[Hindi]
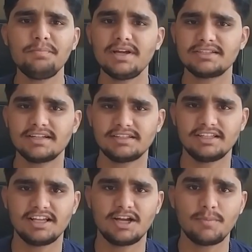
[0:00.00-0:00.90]
अब बात
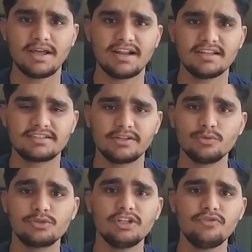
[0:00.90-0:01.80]
करते हैं हमारे आज के
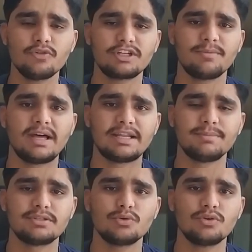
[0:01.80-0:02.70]
दूसरे फ़ोन के बारे
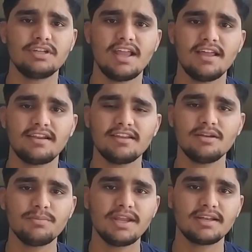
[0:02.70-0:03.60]
में जो कि है
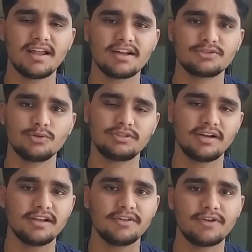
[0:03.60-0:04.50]
रियल मी नार्जो
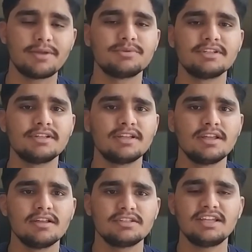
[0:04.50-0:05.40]
थर्टी फाइव जी
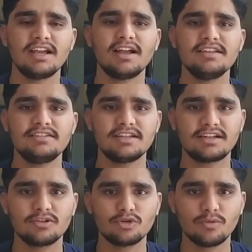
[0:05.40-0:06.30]
यहाँ गाइज ये
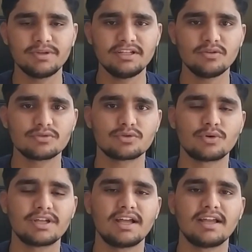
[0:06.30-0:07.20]
कल ग्लोबली लॉन्च
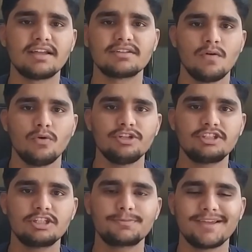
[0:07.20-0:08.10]
हो गया है और
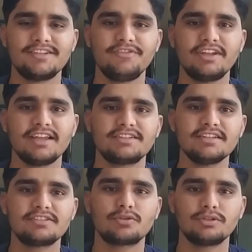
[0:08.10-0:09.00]
इसकी
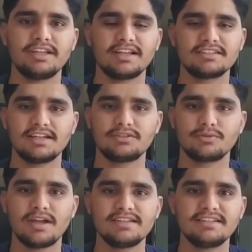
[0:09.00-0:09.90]
स्पेसिफिकेशंस को देखा जाए तो
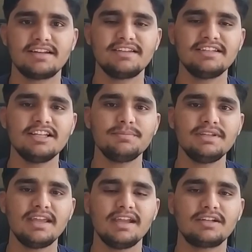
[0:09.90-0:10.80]
गाइज ये रियल
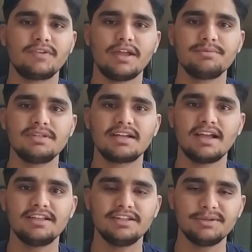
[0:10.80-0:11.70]
मी एट फाइव का
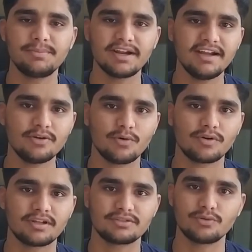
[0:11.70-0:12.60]
ही रिब्रांड
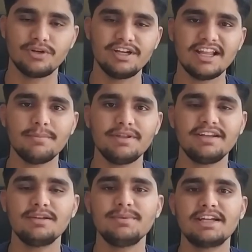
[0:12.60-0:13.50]
होकर जो इंडिया में
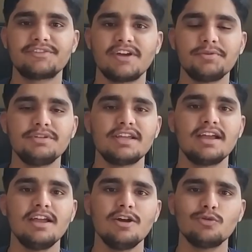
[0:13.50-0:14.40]
रियल मी एट फाइव
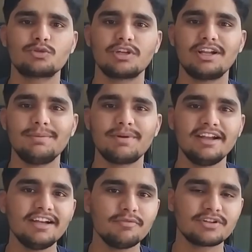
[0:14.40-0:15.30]
है उसका
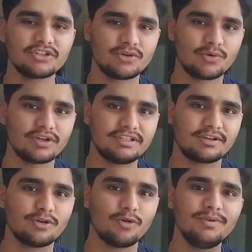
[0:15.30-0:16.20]
रिब्रांडेड वर्जन होकर
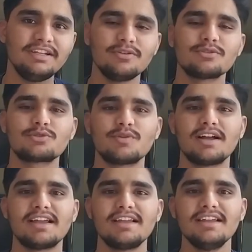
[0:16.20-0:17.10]
ये ग्लोबली लॉन्च
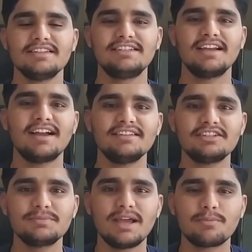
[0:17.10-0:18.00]
हुआ है जी हाँ गाइज
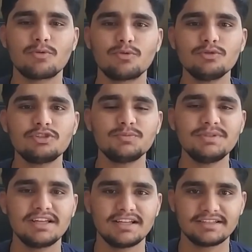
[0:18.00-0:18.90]
इसमें आपको कुछ
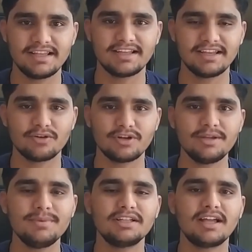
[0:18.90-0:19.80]
भी अलग देखने को
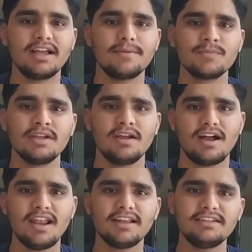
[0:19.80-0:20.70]
नहीं मिलता है
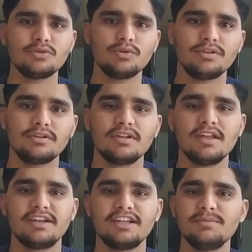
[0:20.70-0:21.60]
हालांकि जो
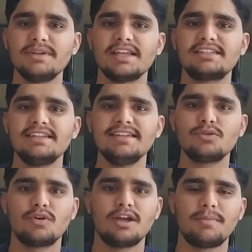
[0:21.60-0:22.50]
रियलमी के
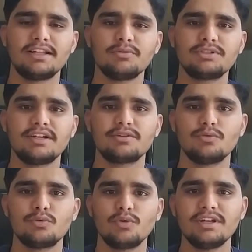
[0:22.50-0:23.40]
सीईओ e हैं माधव
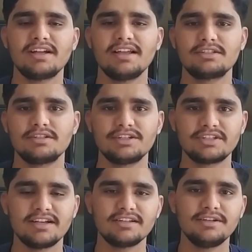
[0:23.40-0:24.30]
शेठ उन्होंने गाइस
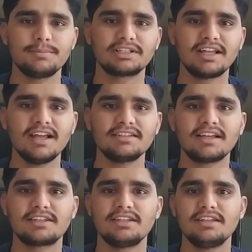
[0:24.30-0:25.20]
रिसेंटली बताया
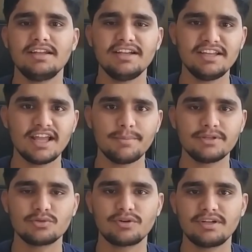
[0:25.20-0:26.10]
था कि इंडिया
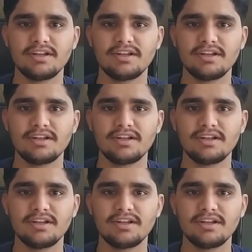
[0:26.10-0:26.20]
में जो